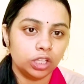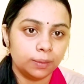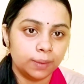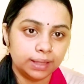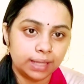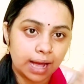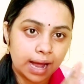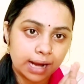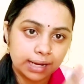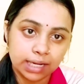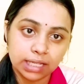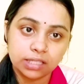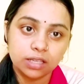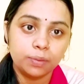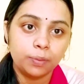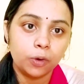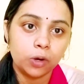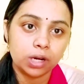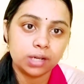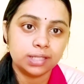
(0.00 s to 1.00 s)
కొంతమంది ఆంటీ
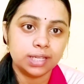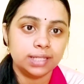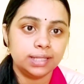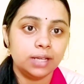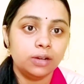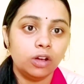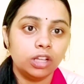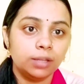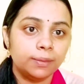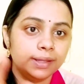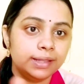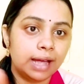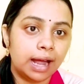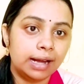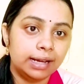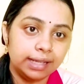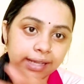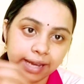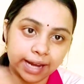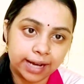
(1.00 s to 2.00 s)
సపోర్టర్స్ అయితే కొంతమంది
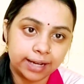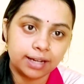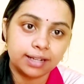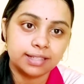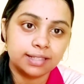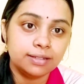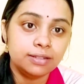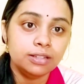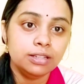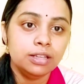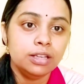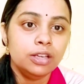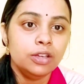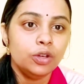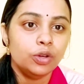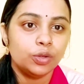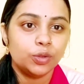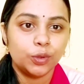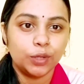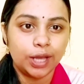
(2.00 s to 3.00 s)
ఆంటీ హేటర్స్
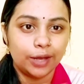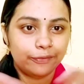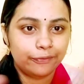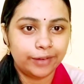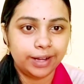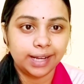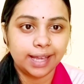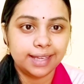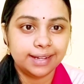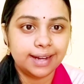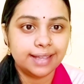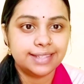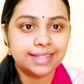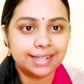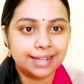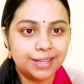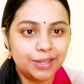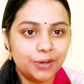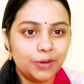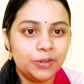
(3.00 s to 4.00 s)
సో ఎవరికైనా
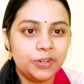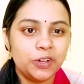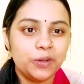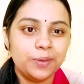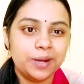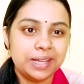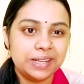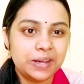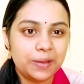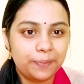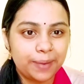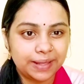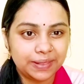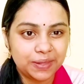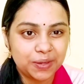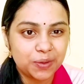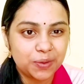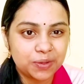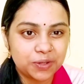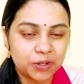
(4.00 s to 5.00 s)
చిన్న యూట్యూబర్ అయినా పెద్ద
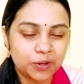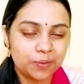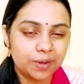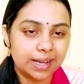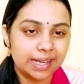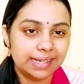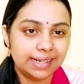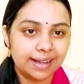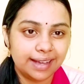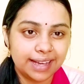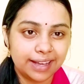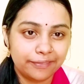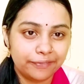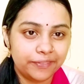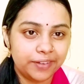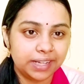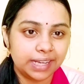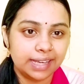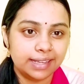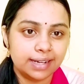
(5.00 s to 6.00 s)
యూట్యూబర్ అయినా
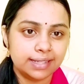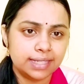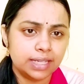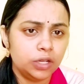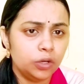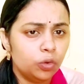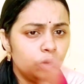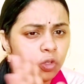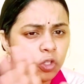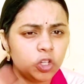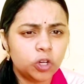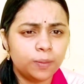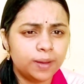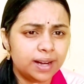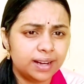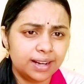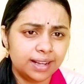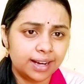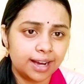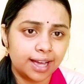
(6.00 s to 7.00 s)
ఎవరికైనా సరే
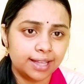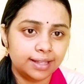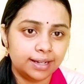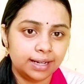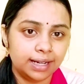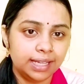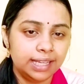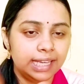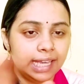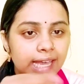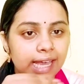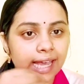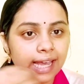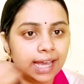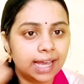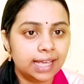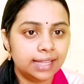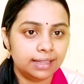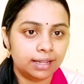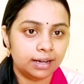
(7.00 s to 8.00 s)
యూట్యూబర్ అనే కాదండి ఏ
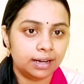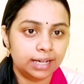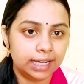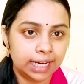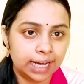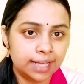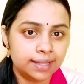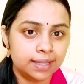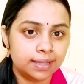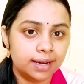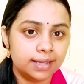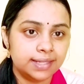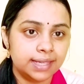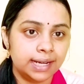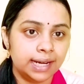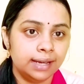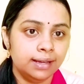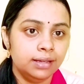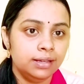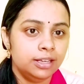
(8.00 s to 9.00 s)
ఏదైనా
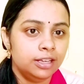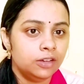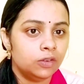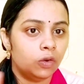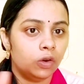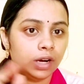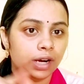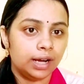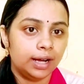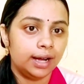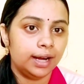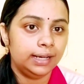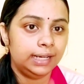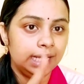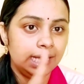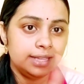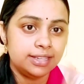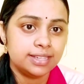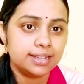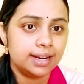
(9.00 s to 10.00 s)
సరే ఒక
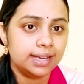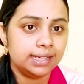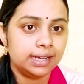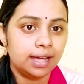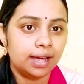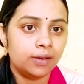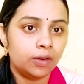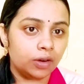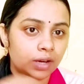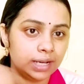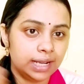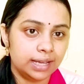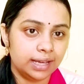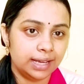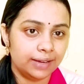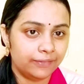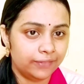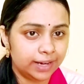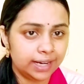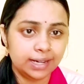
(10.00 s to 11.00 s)
టీచర్ అయినా ఒక
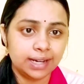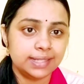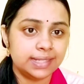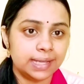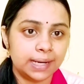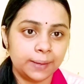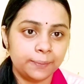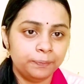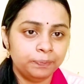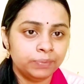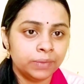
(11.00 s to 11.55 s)
ఎవరైనా సరే